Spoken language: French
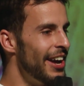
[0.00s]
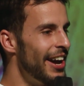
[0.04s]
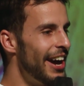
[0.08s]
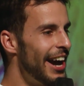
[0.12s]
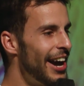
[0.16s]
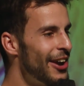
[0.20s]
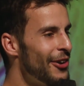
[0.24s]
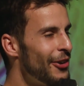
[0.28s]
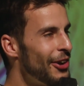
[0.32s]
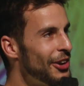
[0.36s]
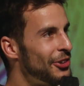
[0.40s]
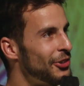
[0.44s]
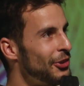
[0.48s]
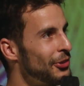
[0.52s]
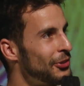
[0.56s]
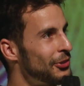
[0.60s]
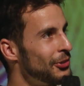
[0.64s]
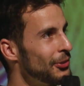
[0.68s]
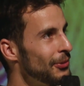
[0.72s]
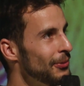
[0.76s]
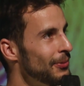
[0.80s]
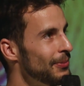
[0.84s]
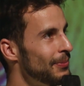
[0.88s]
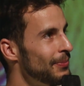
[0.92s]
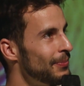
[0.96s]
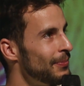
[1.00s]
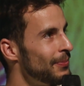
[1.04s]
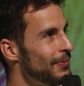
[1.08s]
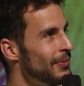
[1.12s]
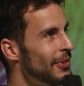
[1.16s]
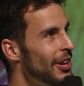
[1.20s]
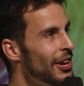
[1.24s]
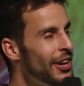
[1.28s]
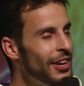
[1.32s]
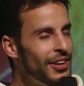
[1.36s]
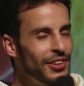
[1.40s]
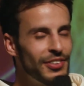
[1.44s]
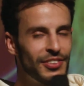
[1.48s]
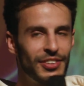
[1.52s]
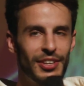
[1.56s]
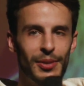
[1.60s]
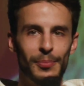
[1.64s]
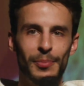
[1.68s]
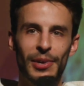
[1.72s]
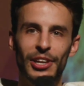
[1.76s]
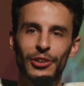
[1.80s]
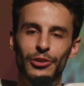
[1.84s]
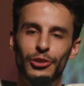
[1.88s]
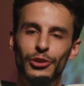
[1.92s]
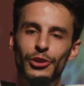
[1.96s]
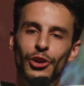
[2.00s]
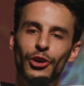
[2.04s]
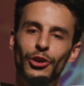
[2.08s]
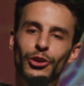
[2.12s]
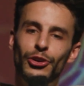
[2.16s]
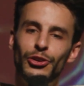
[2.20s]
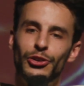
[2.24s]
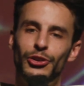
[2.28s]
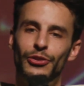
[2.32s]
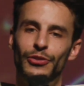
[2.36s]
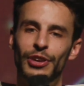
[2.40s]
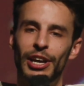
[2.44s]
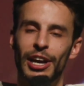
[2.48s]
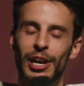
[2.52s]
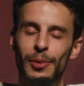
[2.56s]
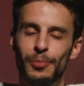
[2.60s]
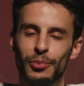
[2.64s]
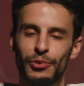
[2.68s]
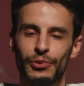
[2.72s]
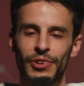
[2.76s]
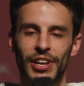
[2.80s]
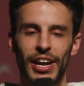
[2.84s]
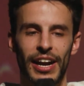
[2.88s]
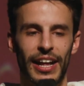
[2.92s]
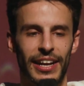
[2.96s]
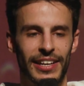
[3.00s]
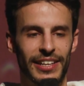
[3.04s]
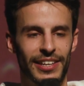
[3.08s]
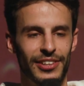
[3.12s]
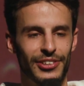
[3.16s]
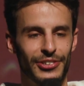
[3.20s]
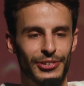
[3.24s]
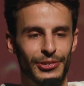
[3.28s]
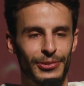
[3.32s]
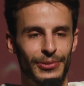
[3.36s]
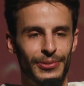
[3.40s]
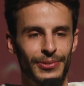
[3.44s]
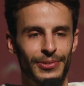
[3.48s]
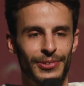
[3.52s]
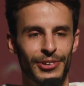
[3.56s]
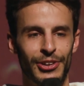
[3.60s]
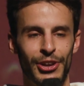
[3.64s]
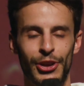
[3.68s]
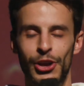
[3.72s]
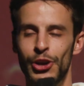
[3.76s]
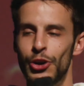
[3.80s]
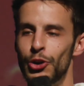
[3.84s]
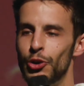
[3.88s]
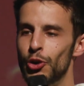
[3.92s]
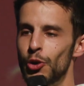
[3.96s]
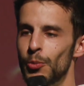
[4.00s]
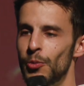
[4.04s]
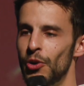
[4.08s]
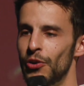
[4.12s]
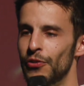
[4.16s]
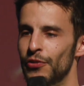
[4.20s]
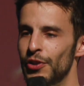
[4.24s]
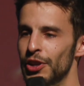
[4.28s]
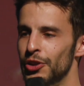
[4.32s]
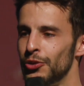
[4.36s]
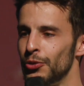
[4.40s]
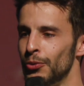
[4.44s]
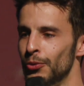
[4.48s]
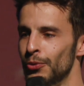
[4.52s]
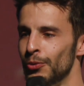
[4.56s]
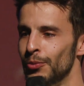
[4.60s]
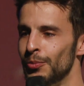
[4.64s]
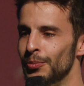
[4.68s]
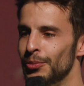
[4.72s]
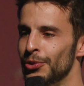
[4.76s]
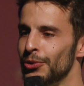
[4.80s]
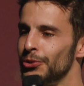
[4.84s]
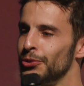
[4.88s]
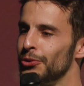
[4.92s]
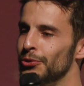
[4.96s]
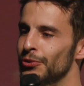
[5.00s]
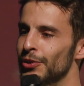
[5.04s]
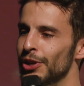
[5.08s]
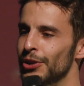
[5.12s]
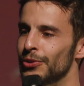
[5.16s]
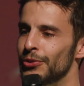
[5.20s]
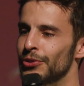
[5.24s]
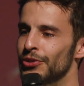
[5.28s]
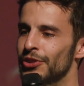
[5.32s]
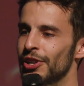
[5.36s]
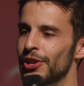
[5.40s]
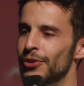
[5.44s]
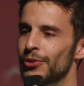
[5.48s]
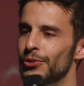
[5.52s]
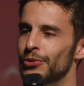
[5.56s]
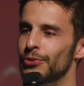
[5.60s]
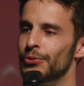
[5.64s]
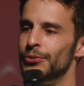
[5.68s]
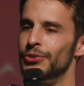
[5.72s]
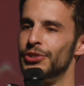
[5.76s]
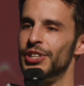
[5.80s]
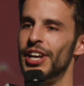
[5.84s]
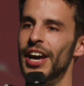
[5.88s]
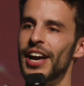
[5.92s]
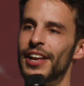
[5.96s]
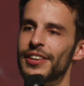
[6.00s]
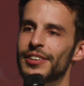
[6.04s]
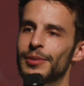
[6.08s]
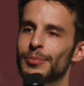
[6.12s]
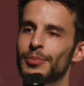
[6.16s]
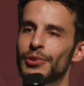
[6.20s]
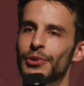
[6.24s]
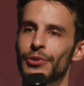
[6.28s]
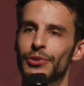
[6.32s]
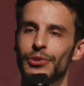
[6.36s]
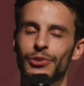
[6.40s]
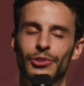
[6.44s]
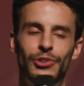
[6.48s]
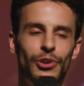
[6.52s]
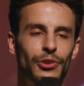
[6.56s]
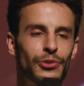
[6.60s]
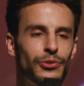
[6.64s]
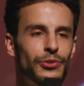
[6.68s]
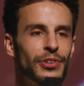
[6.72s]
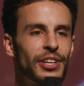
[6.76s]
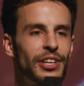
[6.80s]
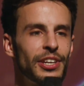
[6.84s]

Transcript: Alors attention, c'est maintenant que je vais répondre à la question comment fait-on pour trouver une cellule souche adipeuse dans une